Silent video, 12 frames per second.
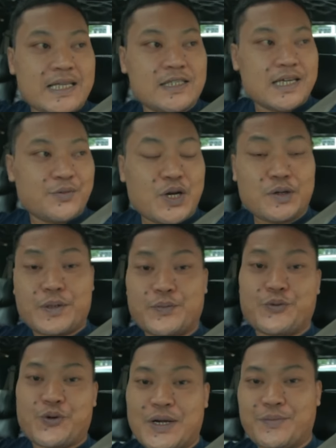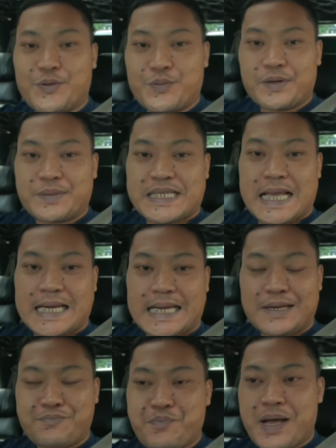Jadwal perburuan mobil
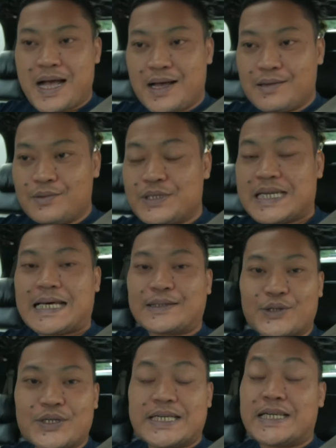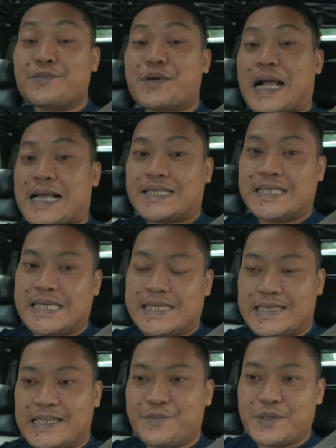pesanan Pak Winarto dari
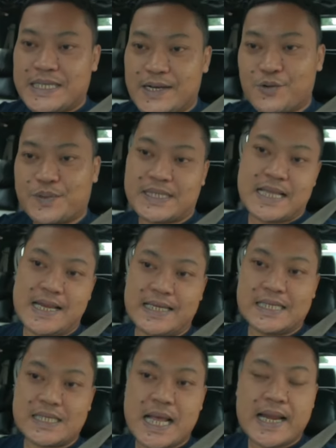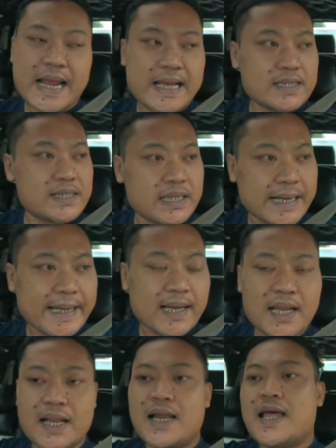Bekasi Jadi beliau pesan Nissan
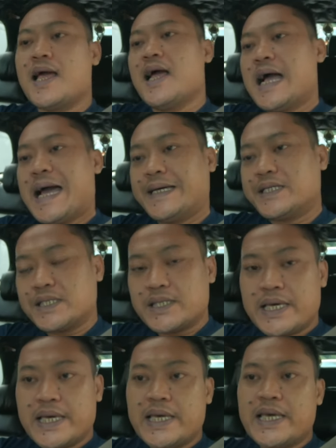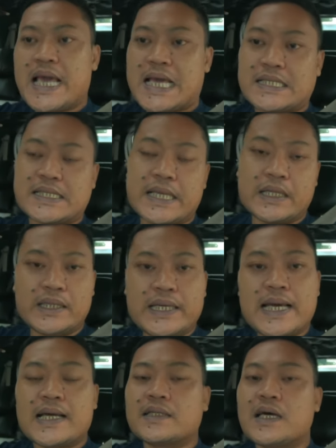X-Trail ST,
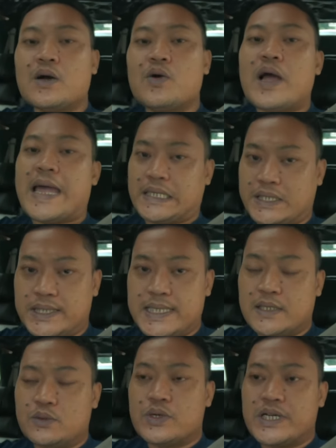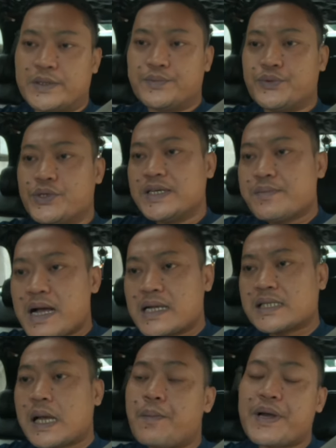STT atau XT
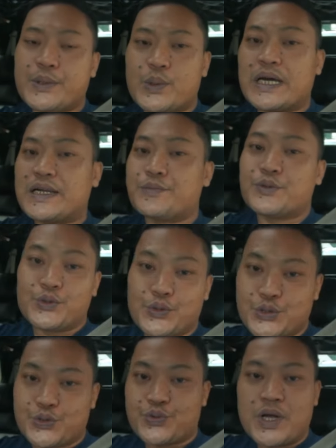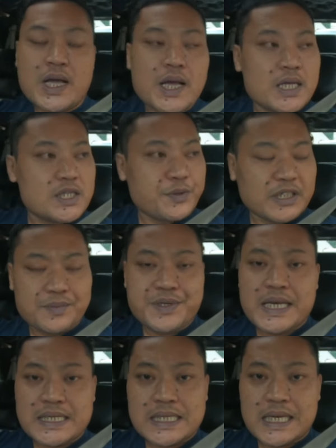2005 sampai 2007 Seperti
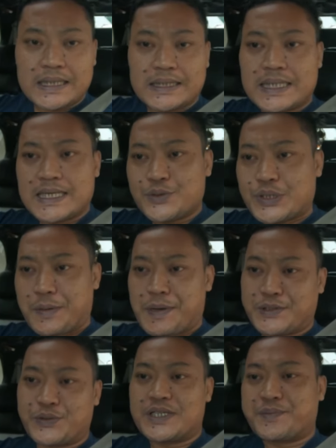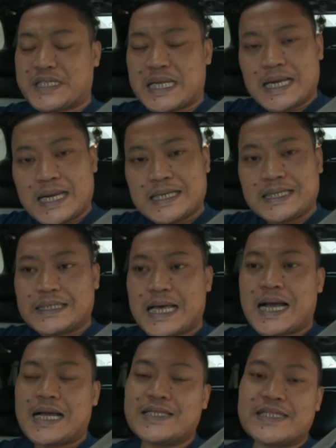biasa ketika sudah masuk di pesanan
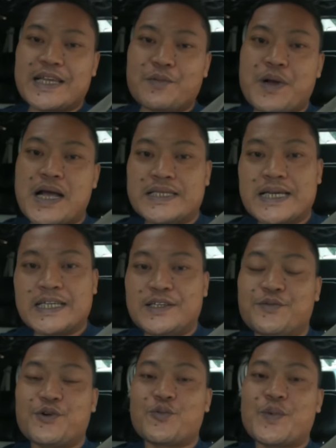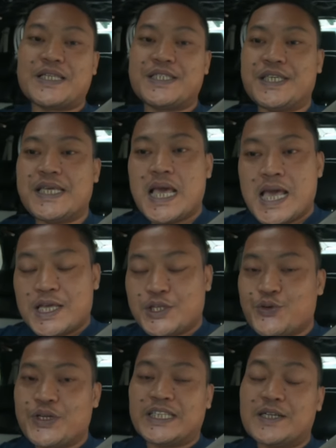kita akan share banyak informasi
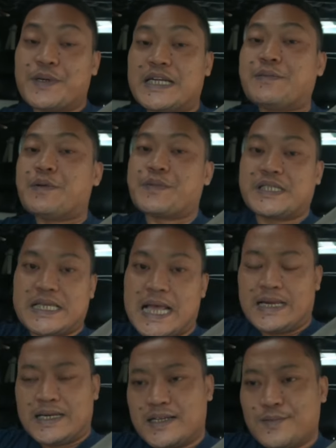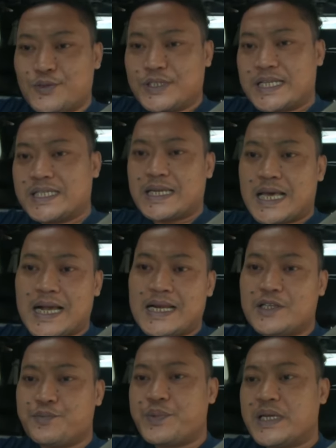unit kepada pemesan Kemudian
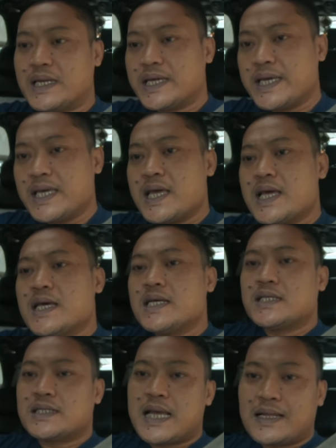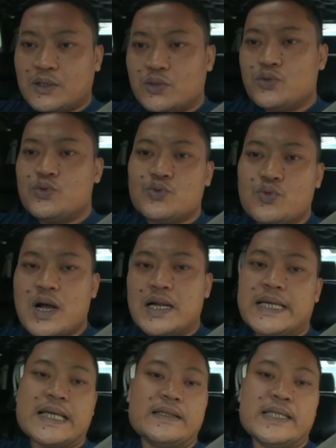silahkan dipilih 1,
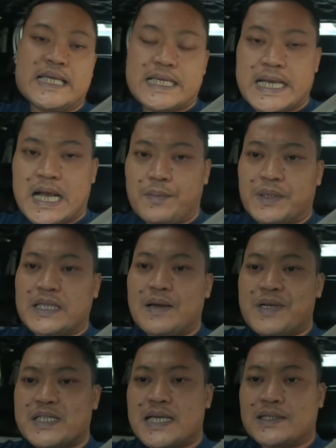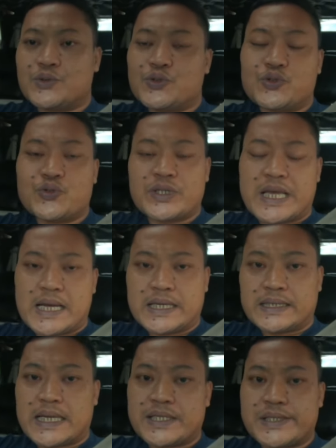2, dan 3 Pertama satu untuk yang
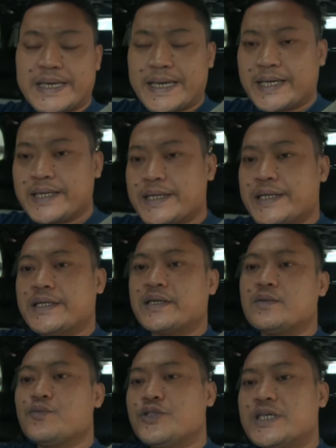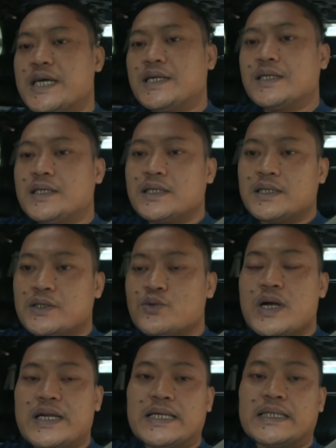kita cek kemudian
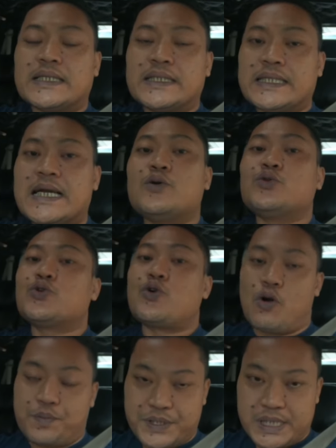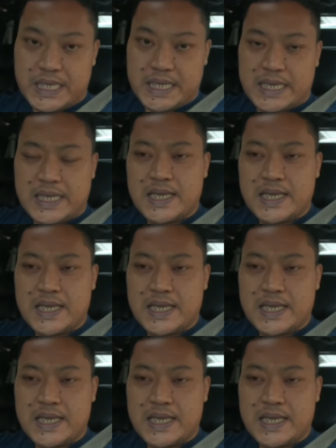kedua dan ketiga untuk opsi.